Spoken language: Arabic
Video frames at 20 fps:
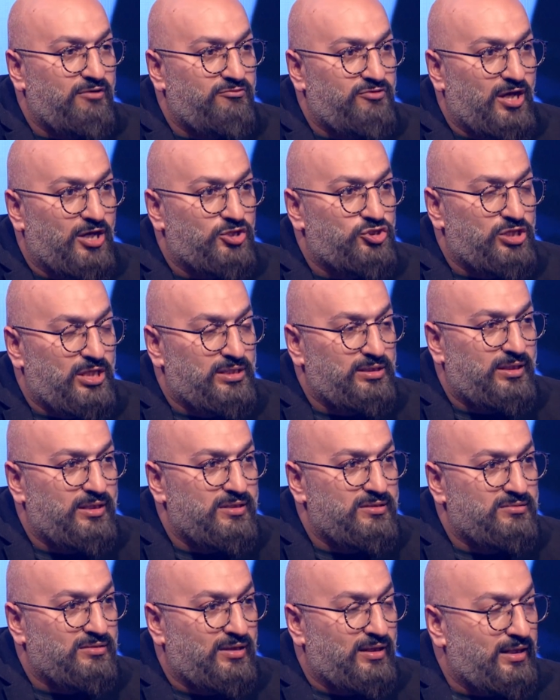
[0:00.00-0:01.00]
في الشارع
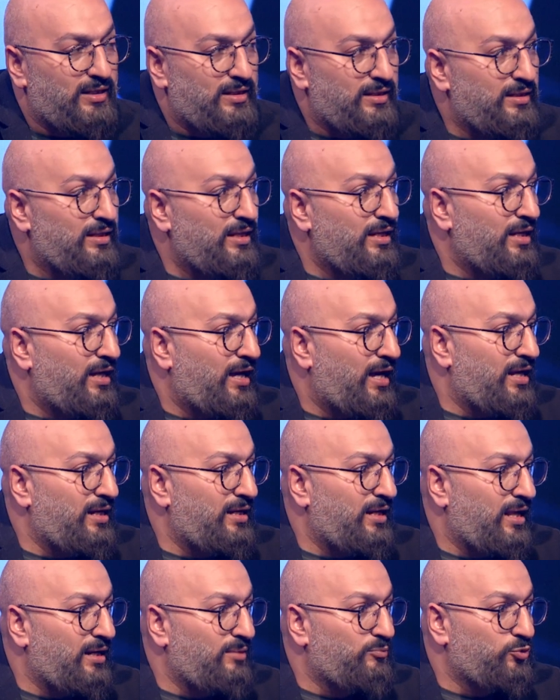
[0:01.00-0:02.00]
الإسرائيلي
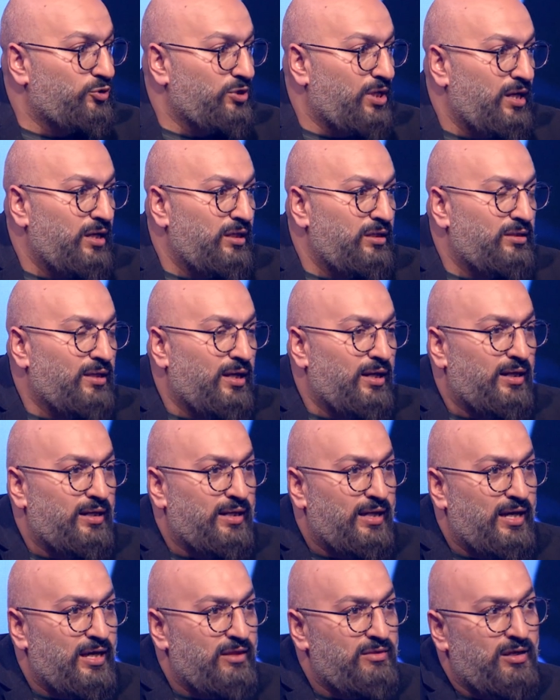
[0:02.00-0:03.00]
المناهضة
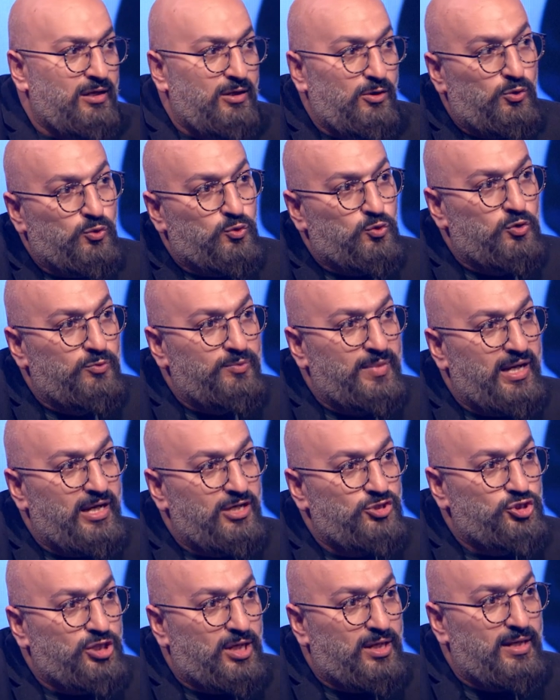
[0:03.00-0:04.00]
لهذه
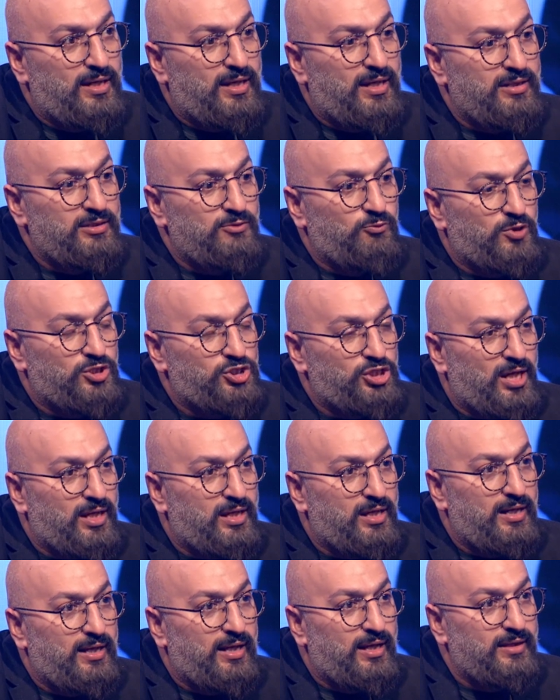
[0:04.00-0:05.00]
الحكومة شكلا
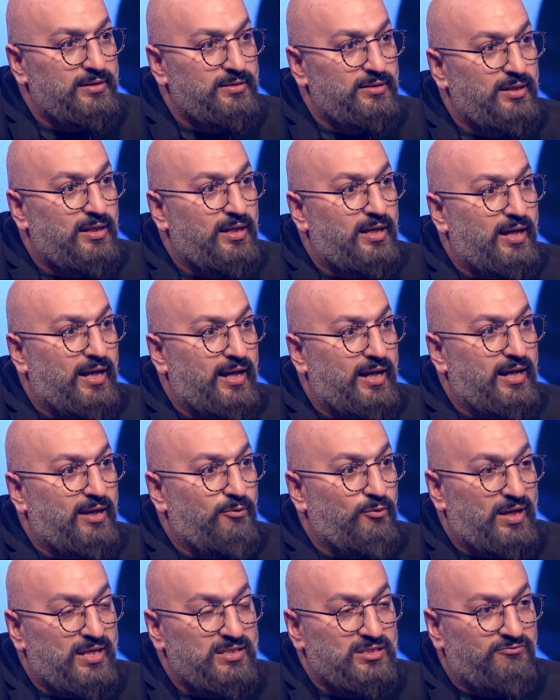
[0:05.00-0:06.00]
وشاكلا
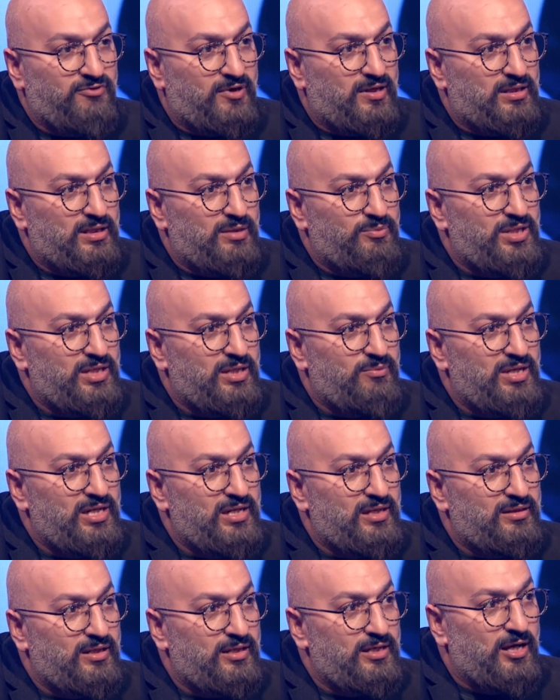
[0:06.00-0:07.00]
إيه، وليس فقط
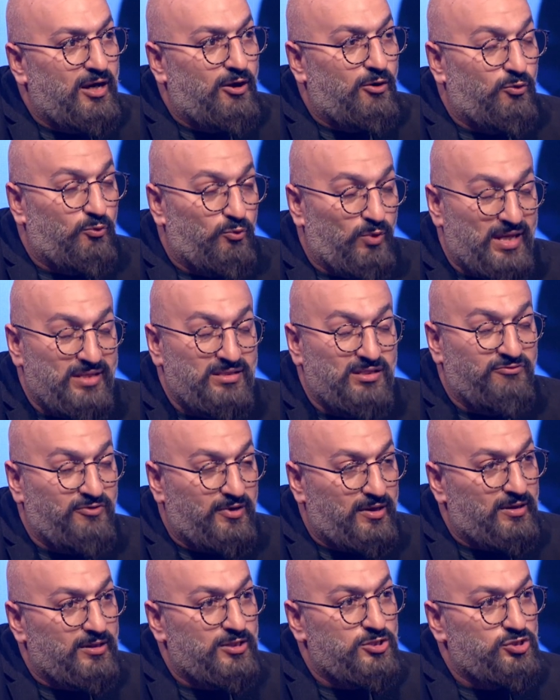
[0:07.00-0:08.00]
لبنيامين نتنياهو وليس
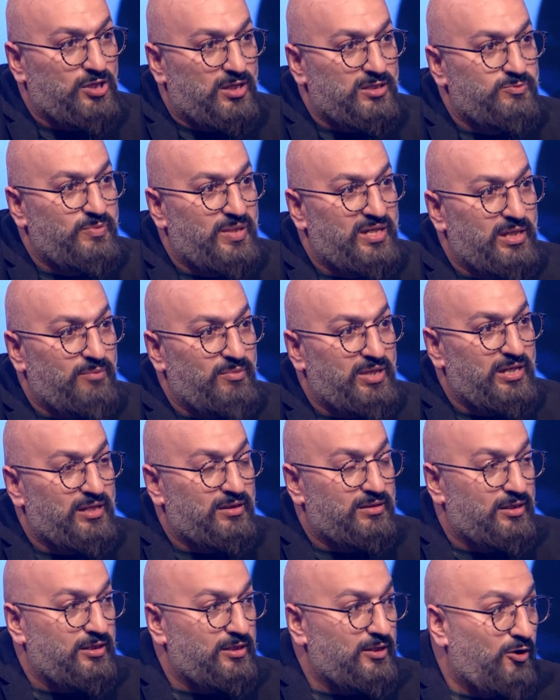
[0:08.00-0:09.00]
فقط لشخص بنيامين
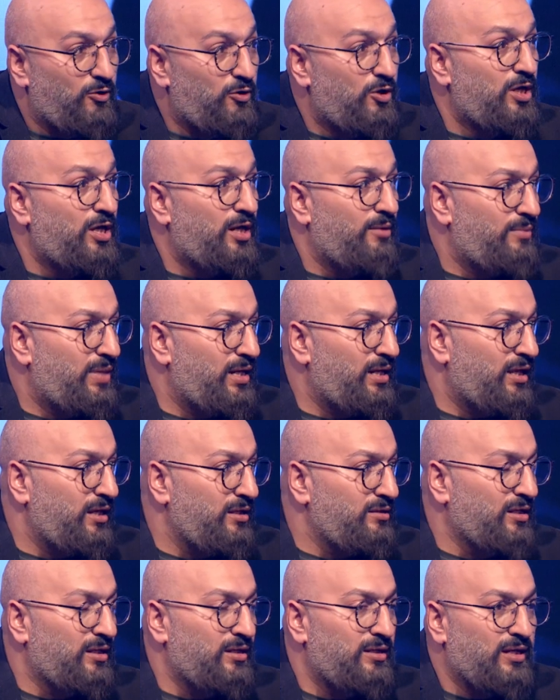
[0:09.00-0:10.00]
نتنياهو بل
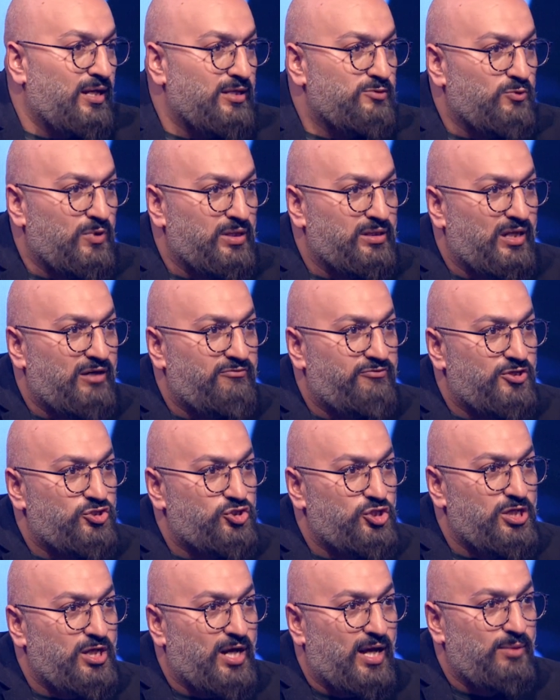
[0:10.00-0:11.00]
أيضا للأصوات
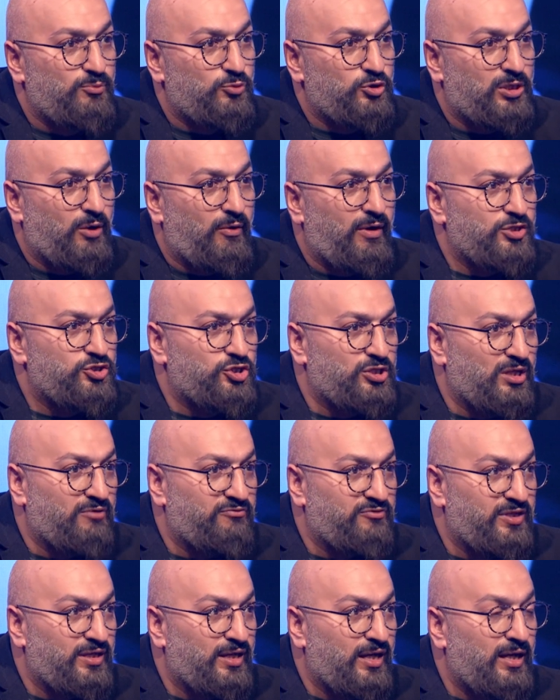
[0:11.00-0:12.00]
الفاشية المتواجدة
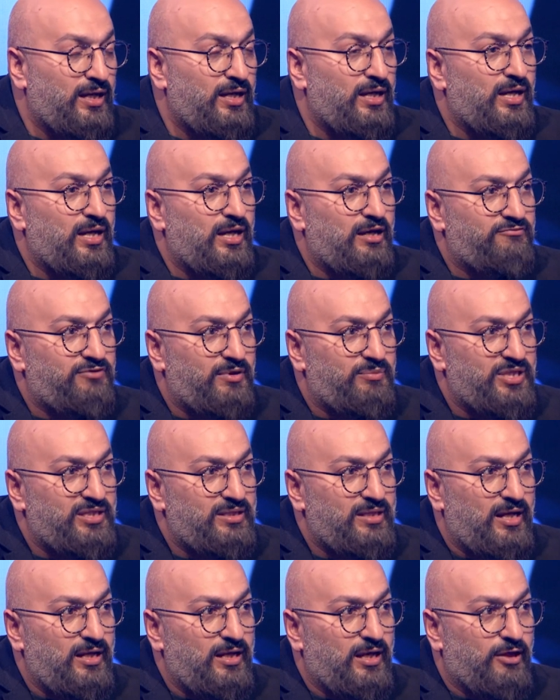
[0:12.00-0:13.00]
فيها
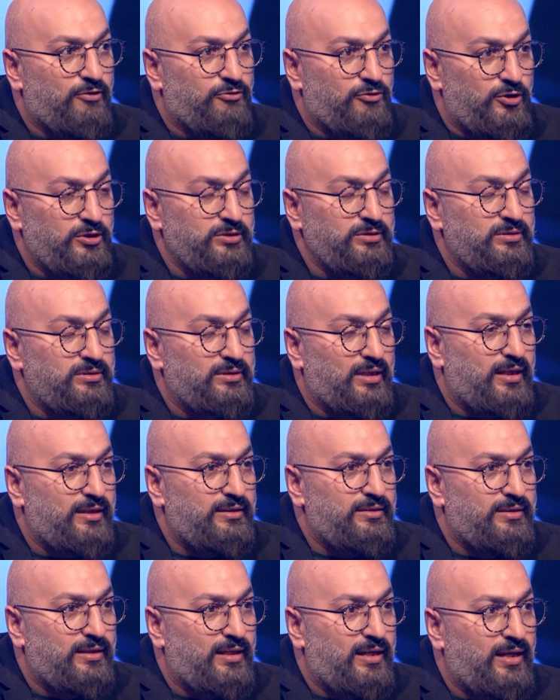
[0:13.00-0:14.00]
فبالتالي أظن
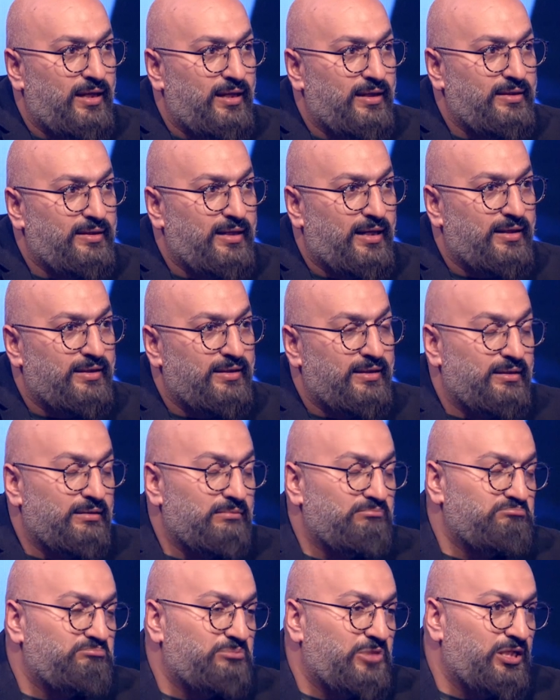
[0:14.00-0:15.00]
أن يعني
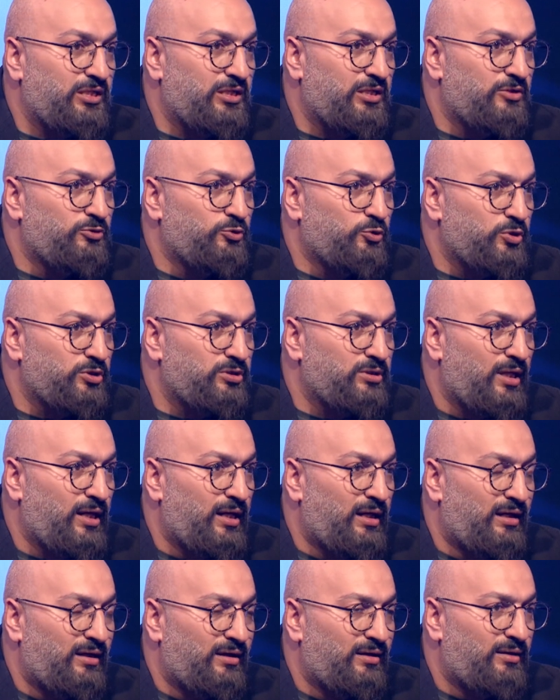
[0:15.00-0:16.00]
هي
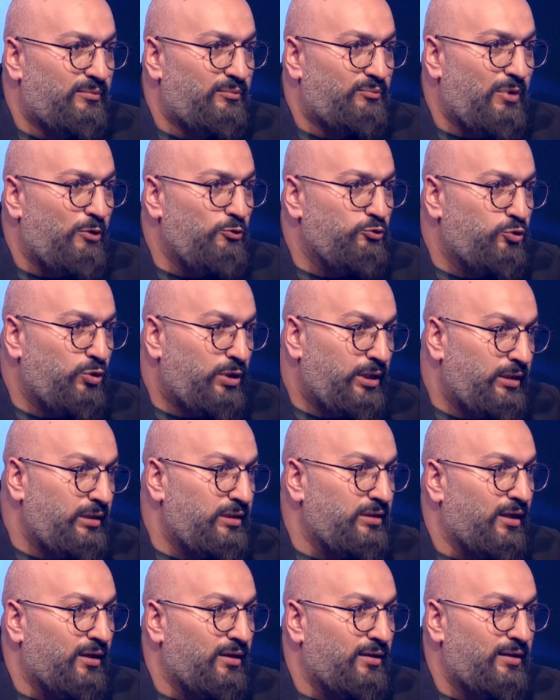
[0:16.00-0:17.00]
نقطة
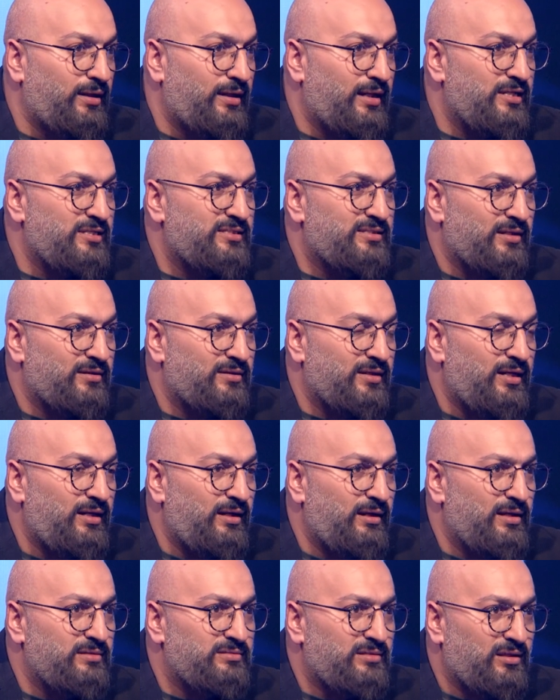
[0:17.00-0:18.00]
موضعية ليست
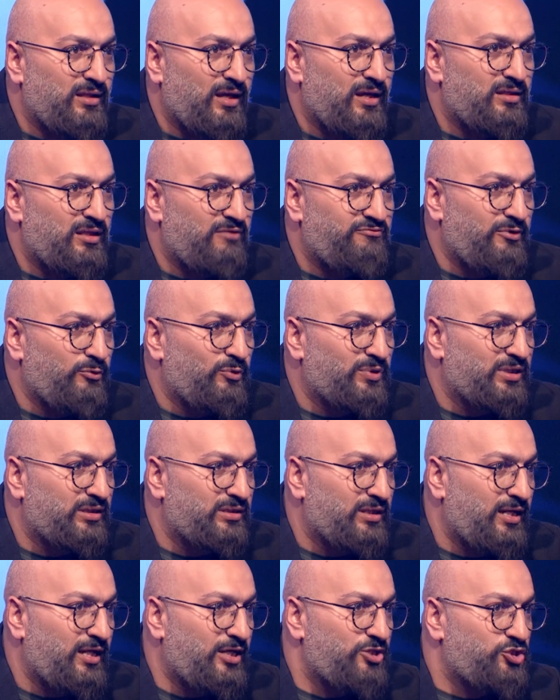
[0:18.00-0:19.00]
إلا ستختفي
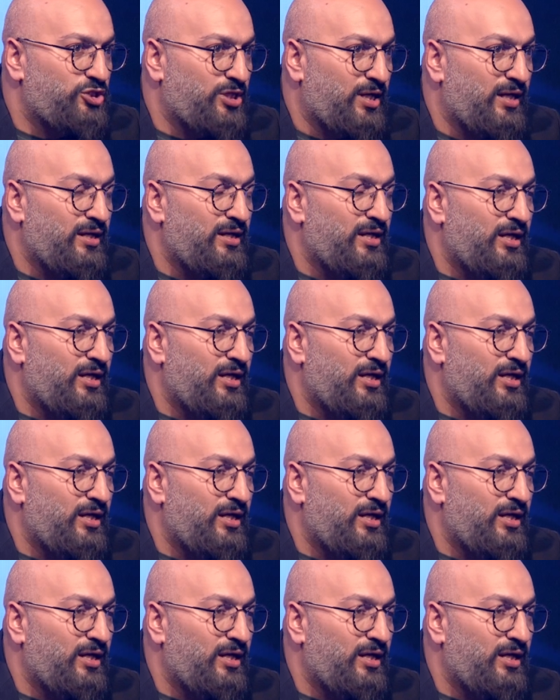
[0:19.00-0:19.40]
وتتلاشى